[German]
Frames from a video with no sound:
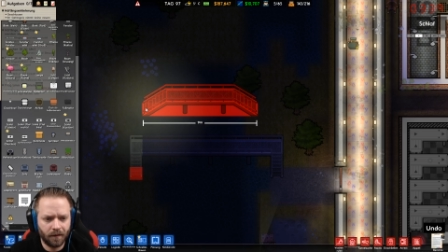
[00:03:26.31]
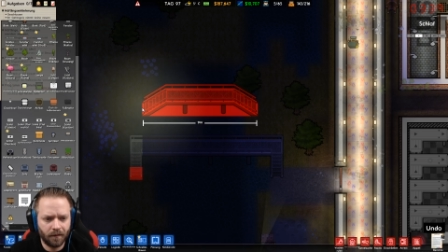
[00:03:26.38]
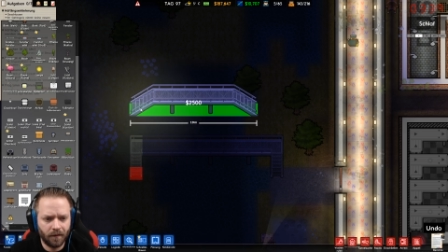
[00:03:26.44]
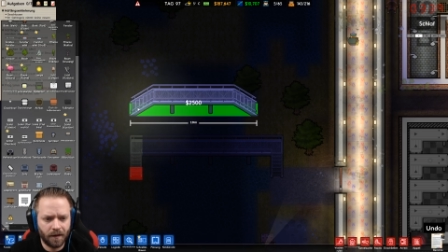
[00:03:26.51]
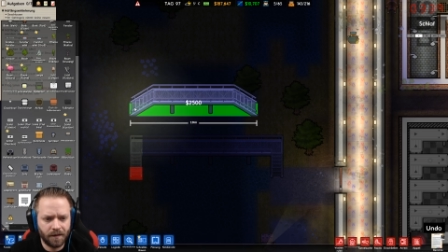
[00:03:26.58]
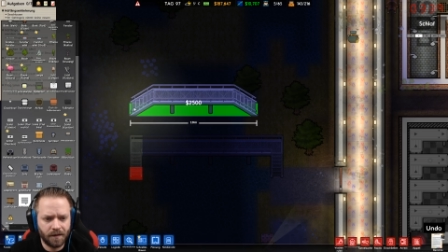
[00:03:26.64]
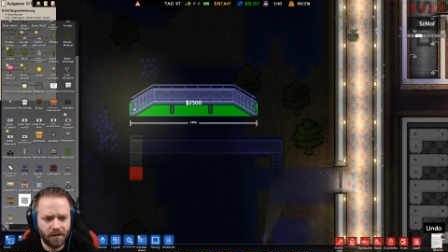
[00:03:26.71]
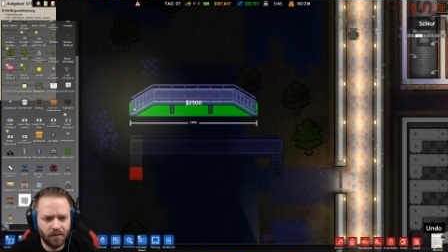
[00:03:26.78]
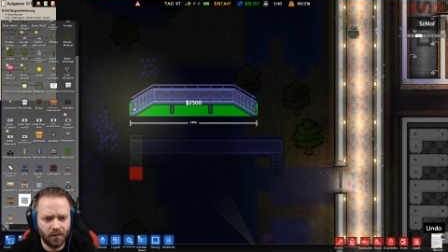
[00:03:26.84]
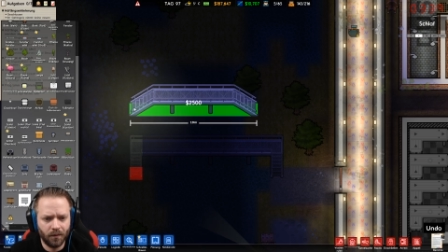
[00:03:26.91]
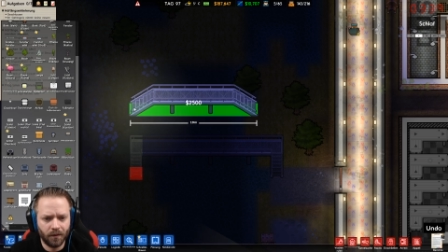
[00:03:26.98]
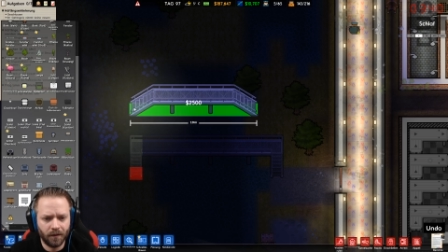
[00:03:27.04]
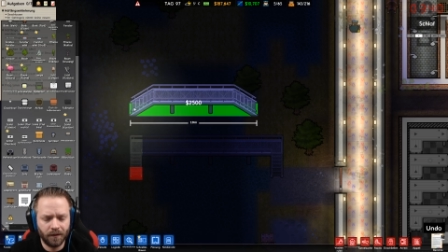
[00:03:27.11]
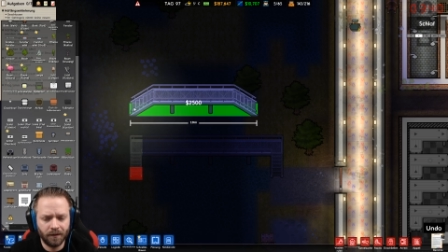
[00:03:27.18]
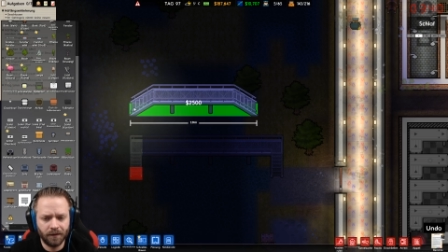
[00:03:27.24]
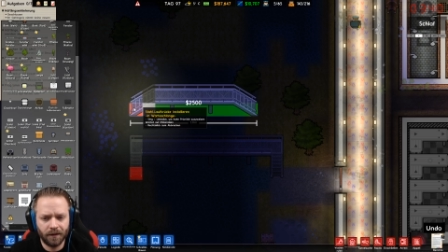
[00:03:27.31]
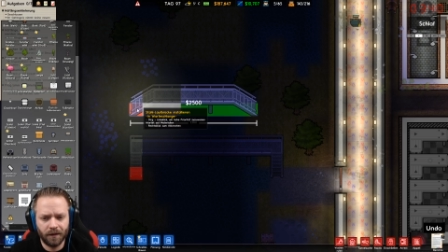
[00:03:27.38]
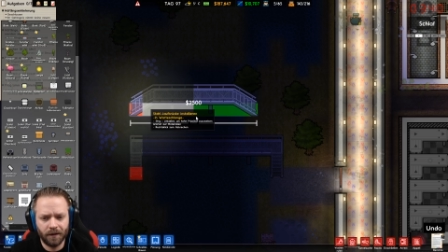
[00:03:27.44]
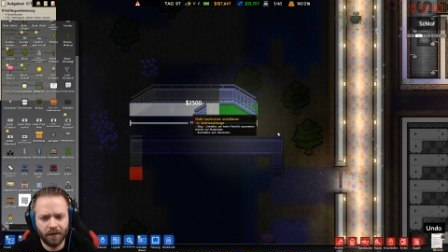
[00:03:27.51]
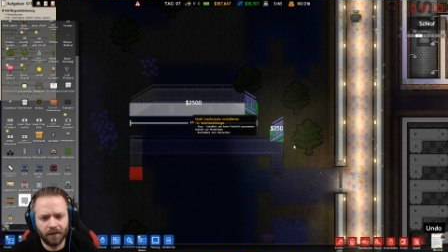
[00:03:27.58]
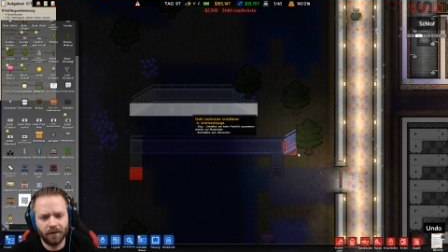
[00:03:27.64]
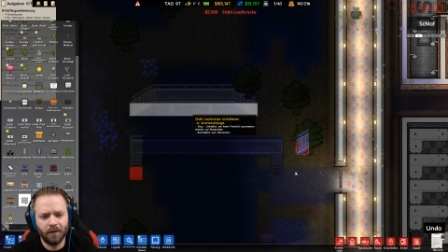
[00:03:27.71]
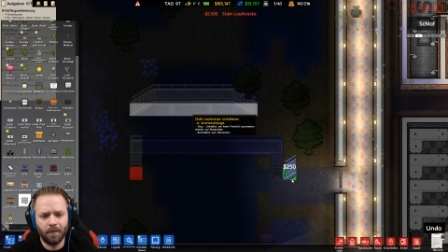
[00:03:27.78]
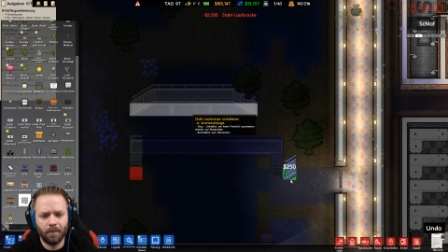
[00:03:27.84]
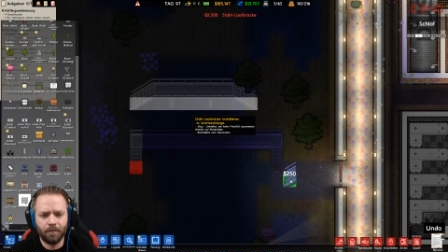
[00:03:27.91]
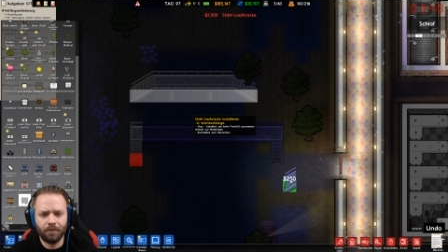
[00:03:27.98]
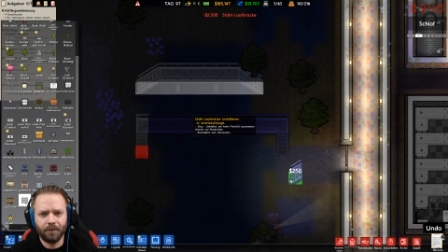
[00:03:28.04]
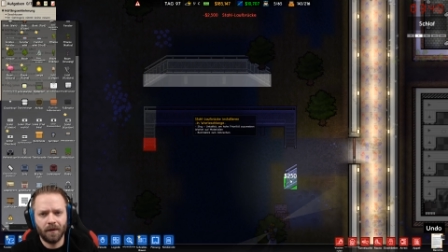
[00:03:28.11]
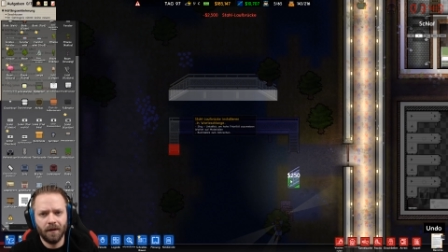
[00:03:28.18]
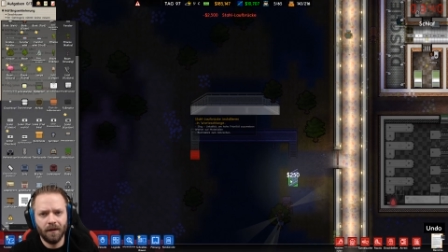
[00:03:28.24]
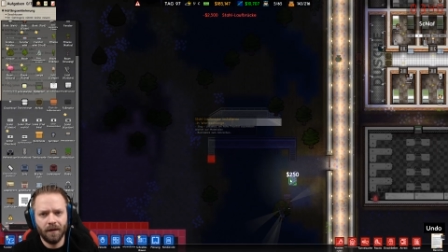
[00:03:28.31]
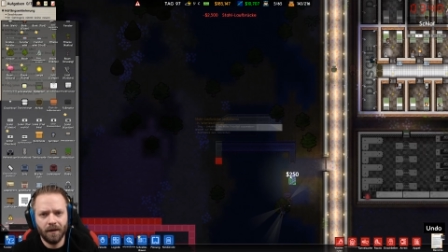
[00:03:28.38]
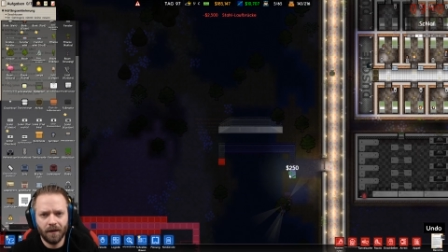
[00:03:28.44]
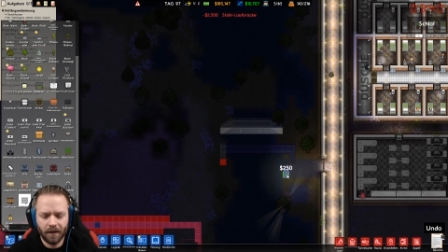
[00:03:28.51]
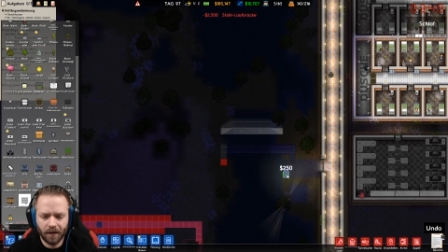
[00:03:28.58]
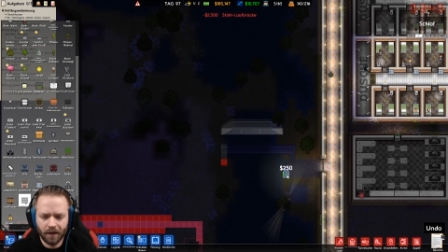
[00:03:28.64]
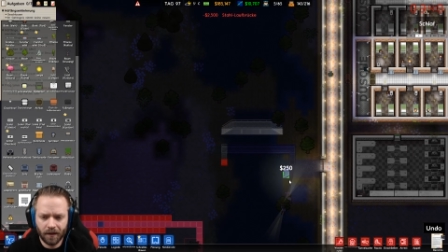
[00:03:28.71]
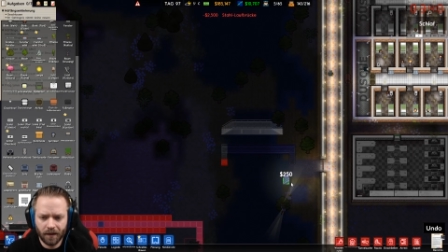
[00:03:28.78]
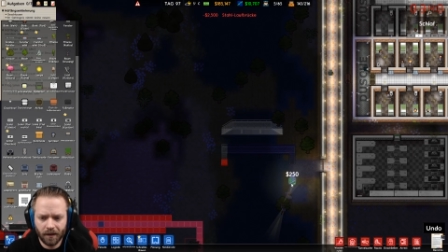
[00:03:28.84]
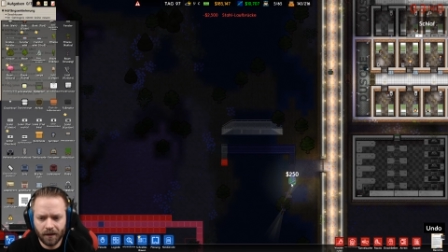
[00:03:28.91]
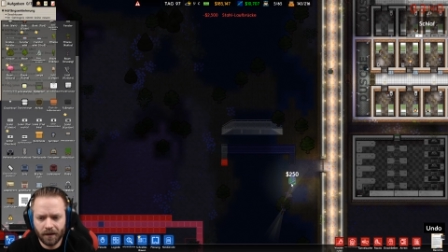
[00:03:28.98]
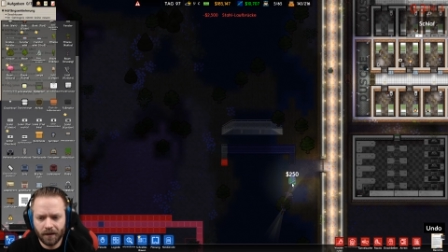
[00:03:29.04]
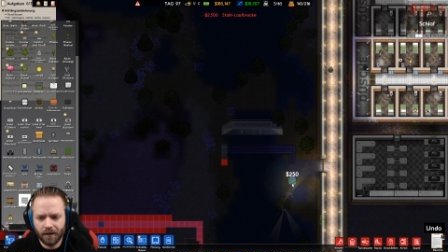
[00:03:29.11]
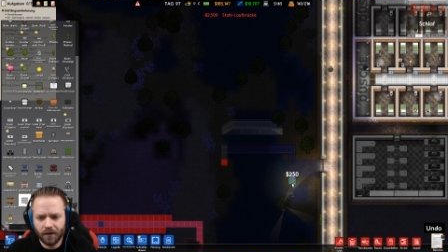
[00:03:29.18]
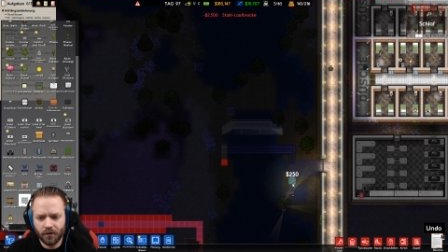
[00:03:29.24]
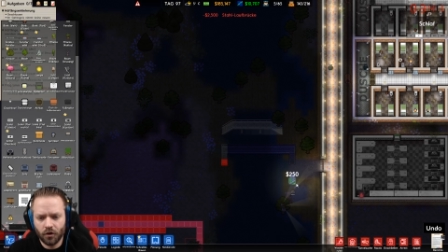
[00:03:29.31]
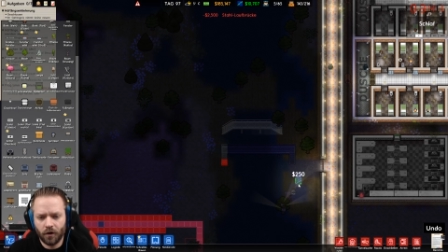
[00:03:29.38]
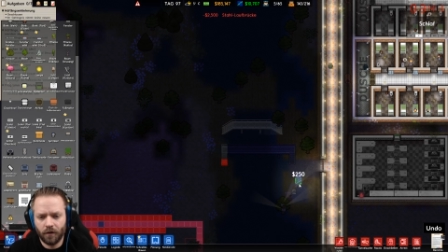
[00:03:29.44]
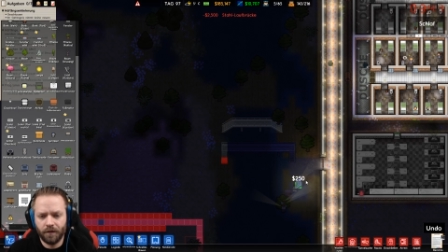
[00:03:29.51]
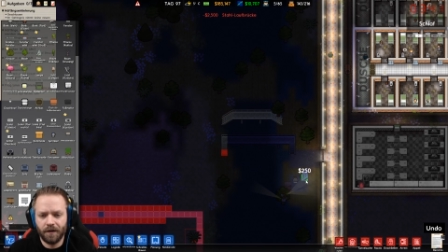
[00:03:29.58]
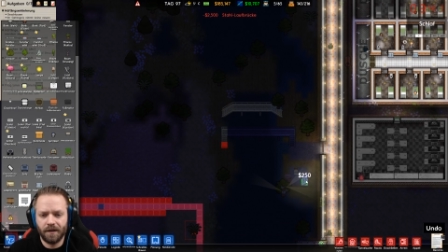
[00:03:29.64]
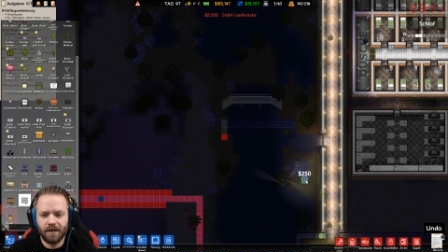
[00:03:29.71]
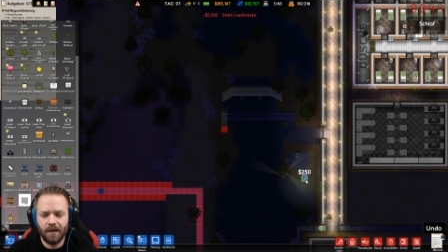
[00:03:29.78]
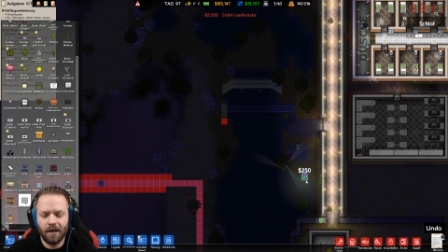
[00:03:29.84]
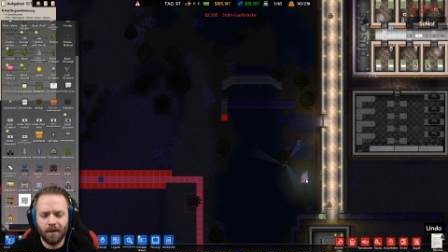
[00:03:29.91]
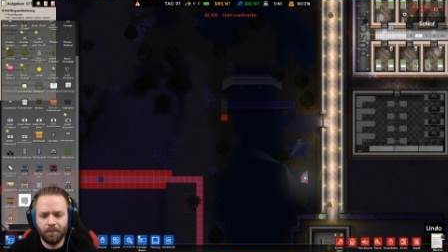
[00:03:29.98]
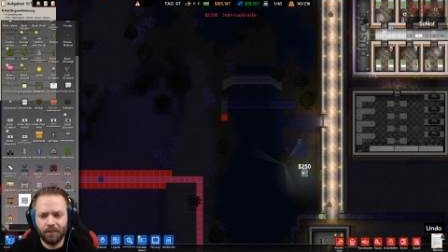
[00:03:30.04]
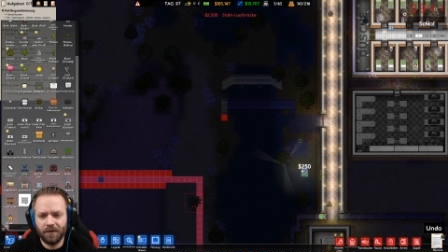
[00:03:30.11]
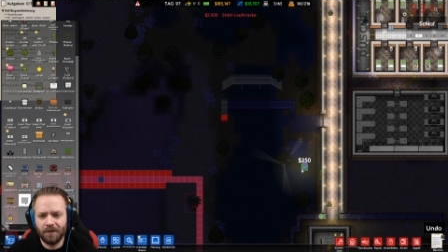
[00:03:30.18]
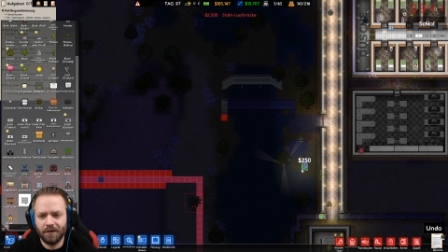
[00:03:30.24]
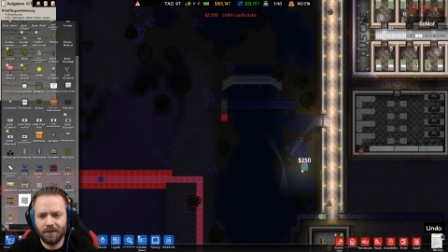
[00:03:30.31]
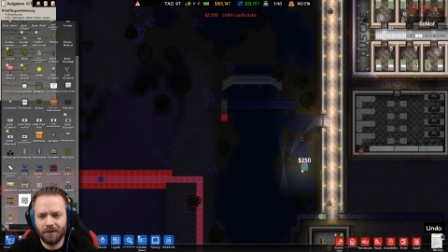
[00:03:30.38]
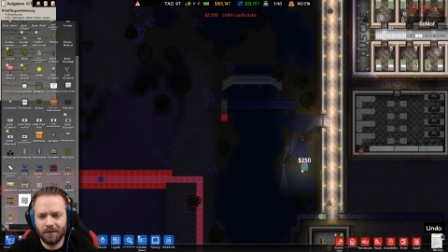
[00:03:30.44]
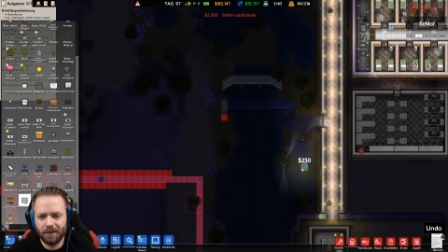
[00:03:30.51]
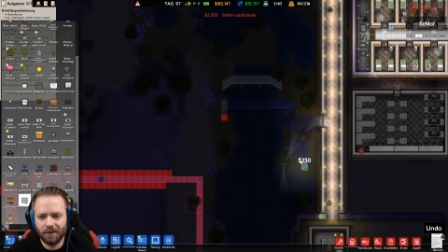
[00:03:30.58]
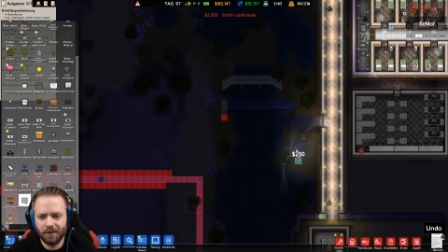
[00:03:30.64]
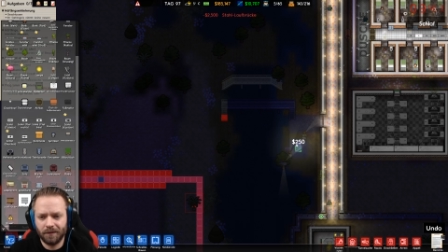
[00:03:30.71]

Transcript: War sie so, hä? Ja, komm. Ich hoffe, das klappt.